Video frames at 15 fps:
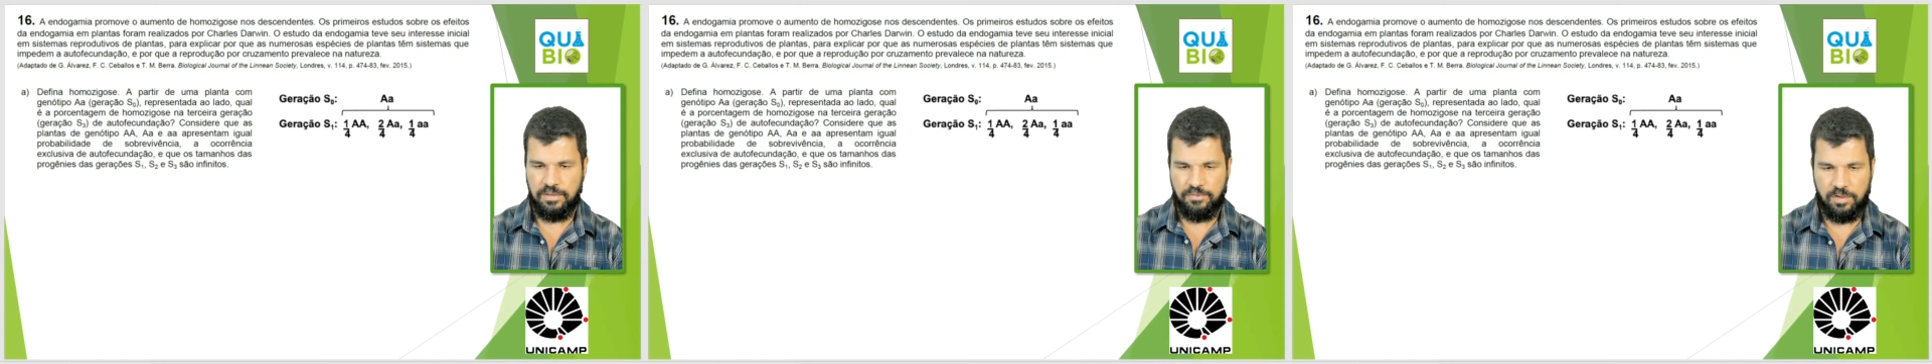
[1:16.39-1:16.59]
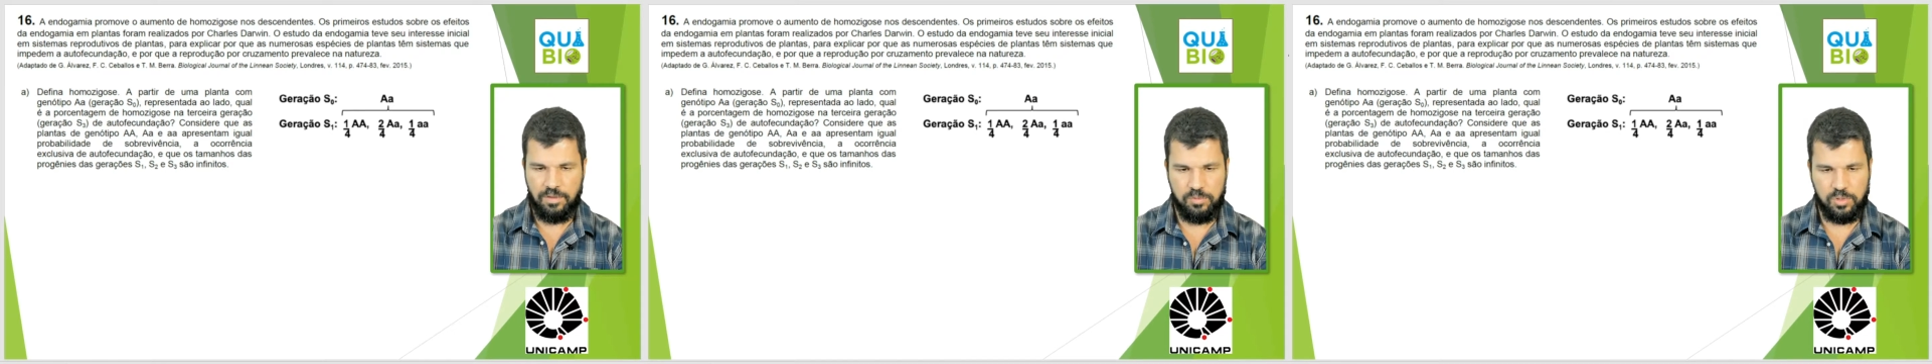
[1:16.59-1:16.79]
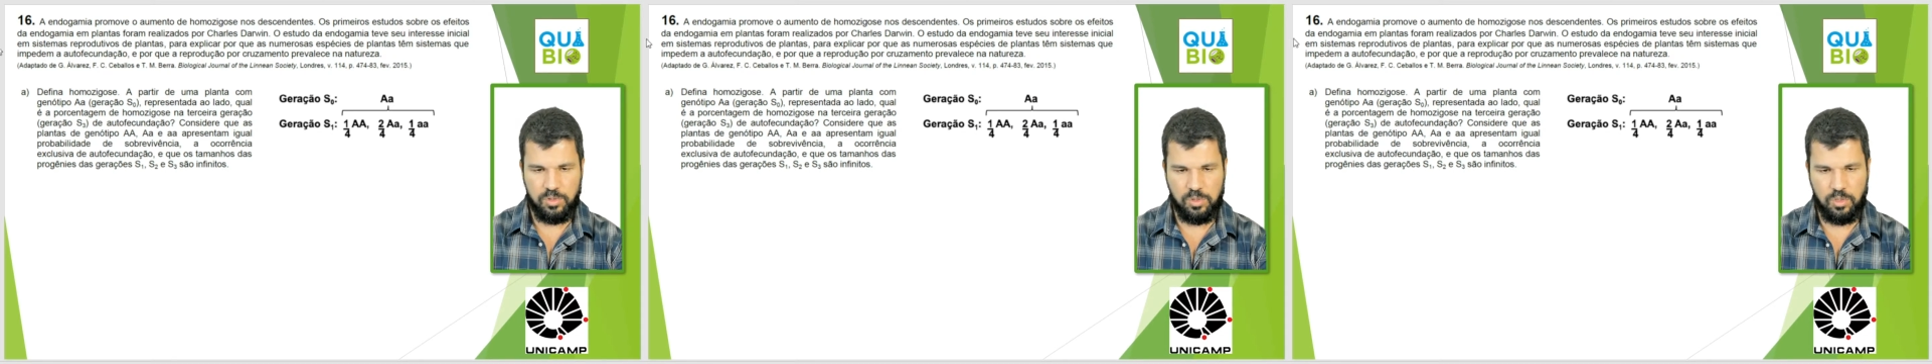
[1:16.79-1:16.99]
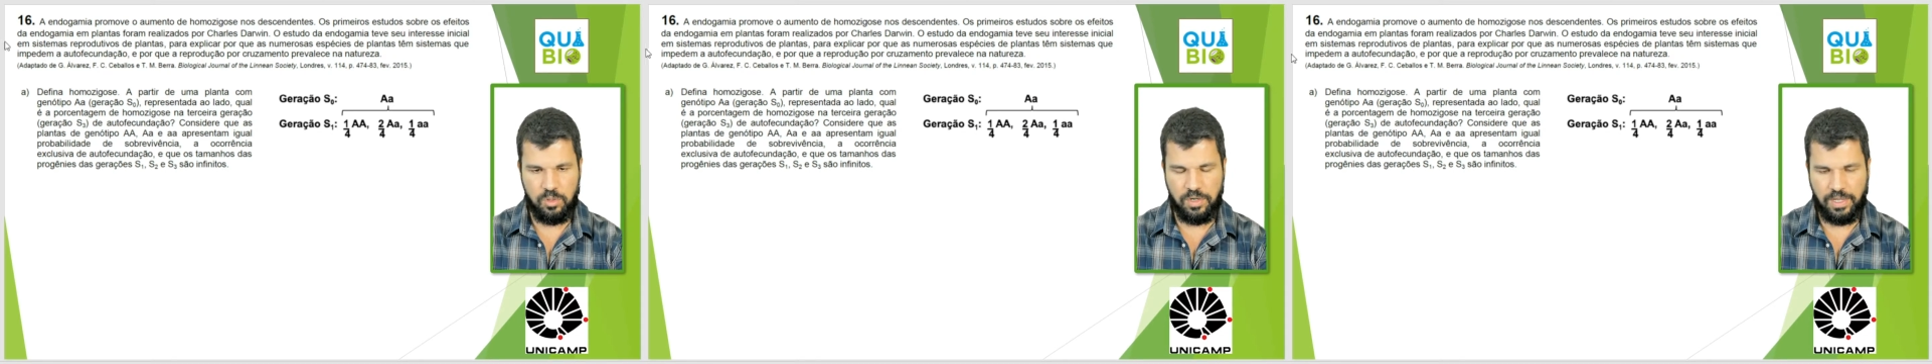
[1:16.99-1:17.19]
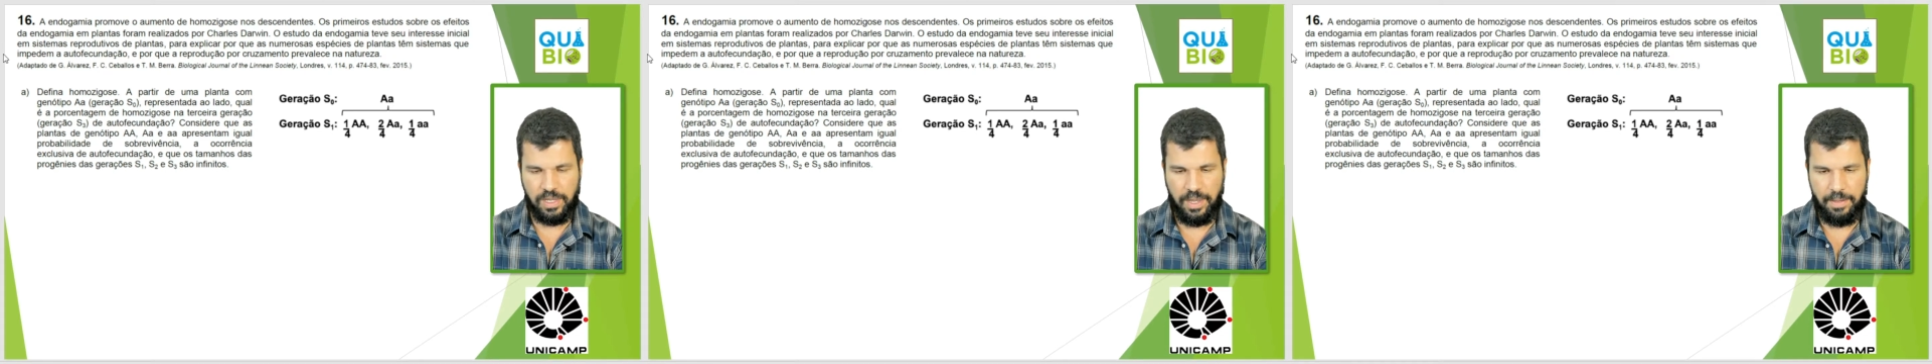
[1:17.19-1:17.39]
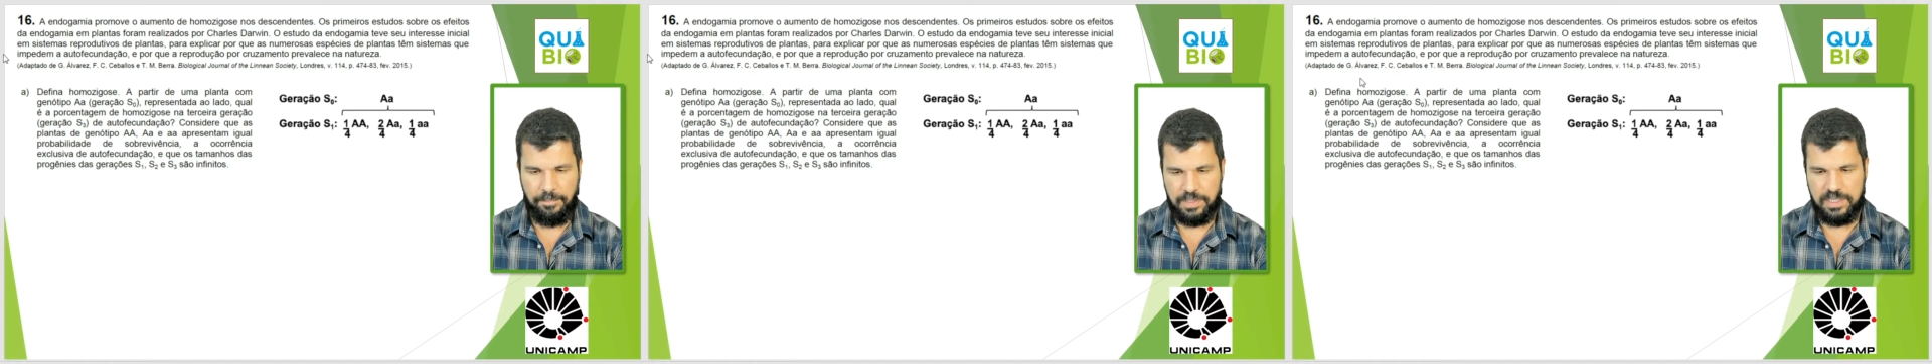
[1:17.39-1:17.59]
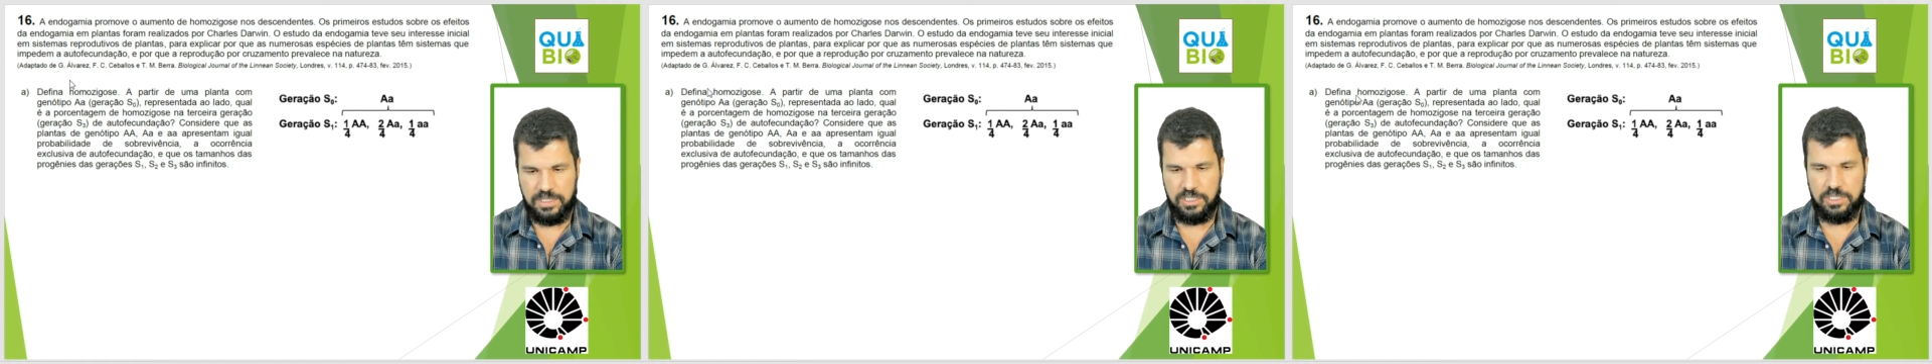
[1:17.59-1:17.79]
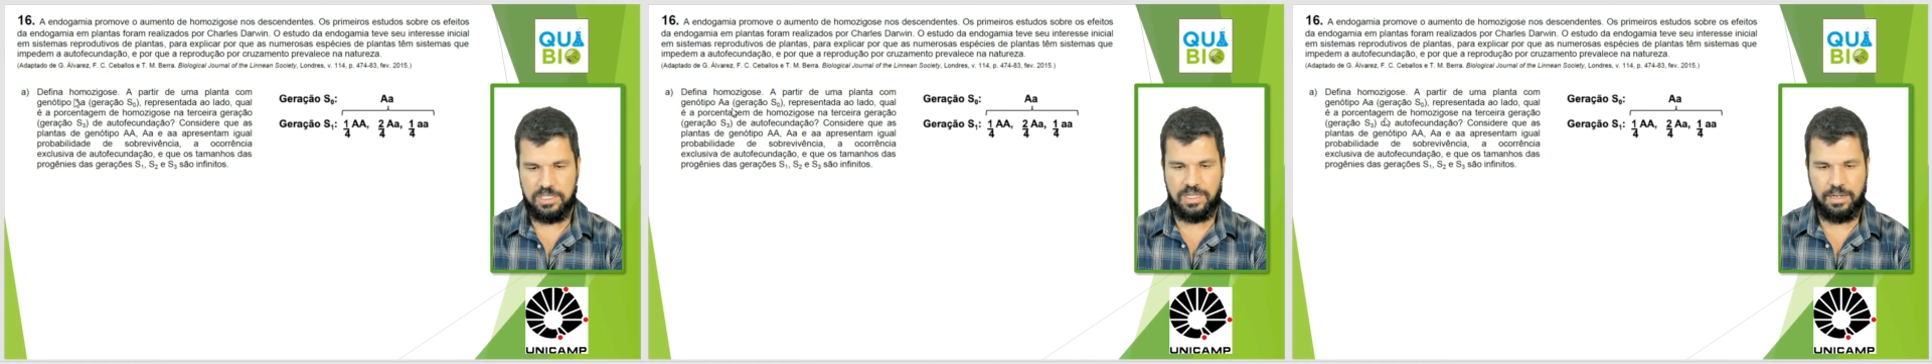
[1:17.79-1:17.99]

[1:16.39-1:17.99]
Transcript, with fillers: vamos trocar para a gente